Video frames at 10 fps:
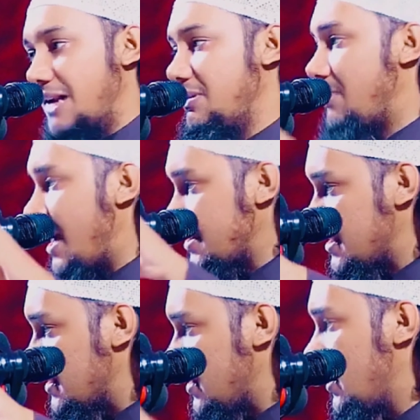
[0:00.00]
আরবি
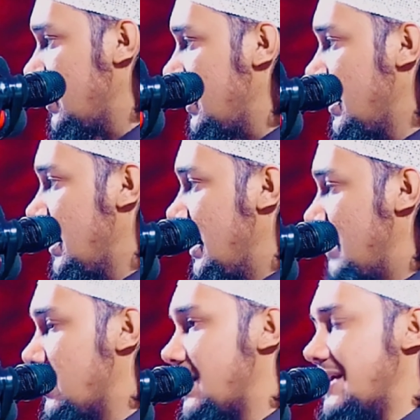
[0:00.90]
ভাষা জানতে হয়
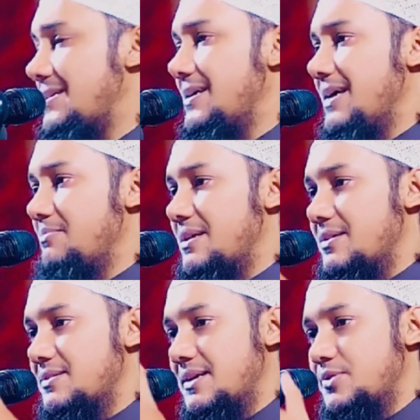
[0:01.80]
এবং ক্লাসিক্যাল
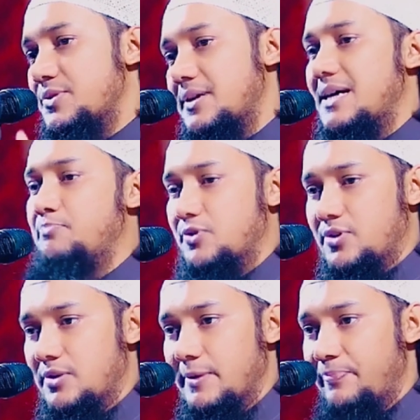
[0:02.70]
মাদ্রাসার কিছু কেতাব
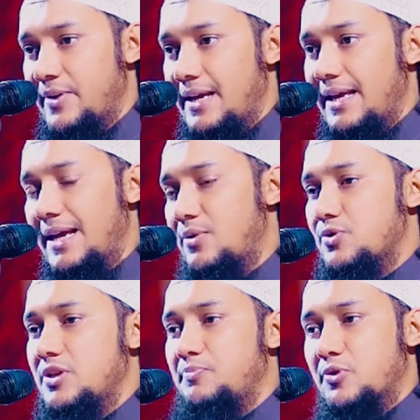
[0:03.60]
পড়তে হবে
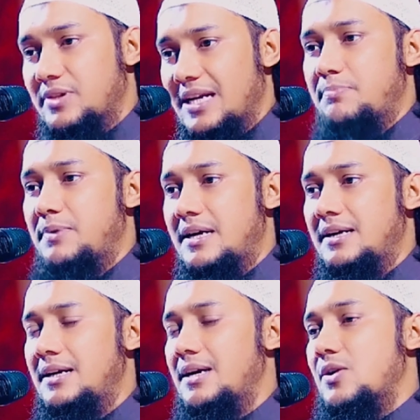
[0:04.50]
এগুলো যদি পড়তে না
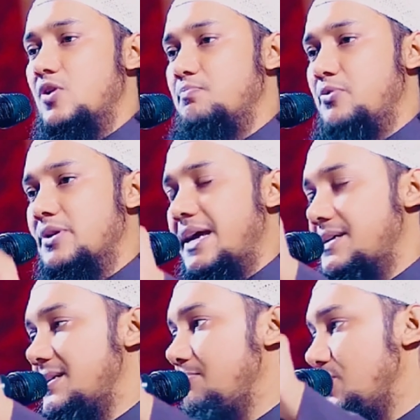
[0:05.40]
পারেন কমপক্ষে
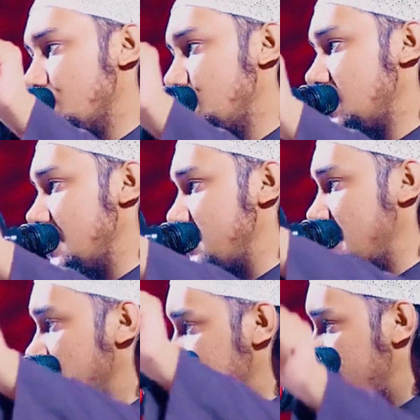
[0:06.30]
একটা বিশুদ্ধ
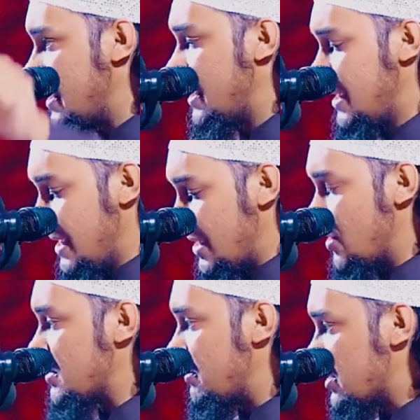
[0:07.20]
তাফসির ভাষা কিনে
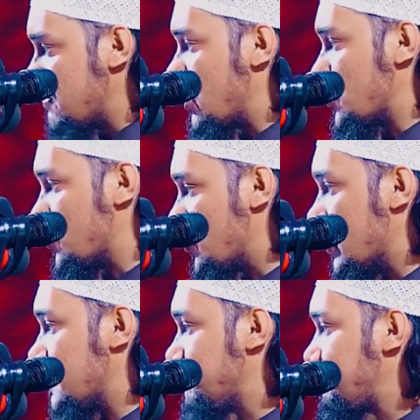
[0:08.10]
রমজান মাসে পড়া শুরু
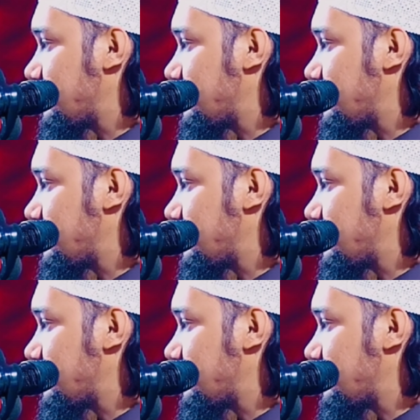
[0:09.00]
করেন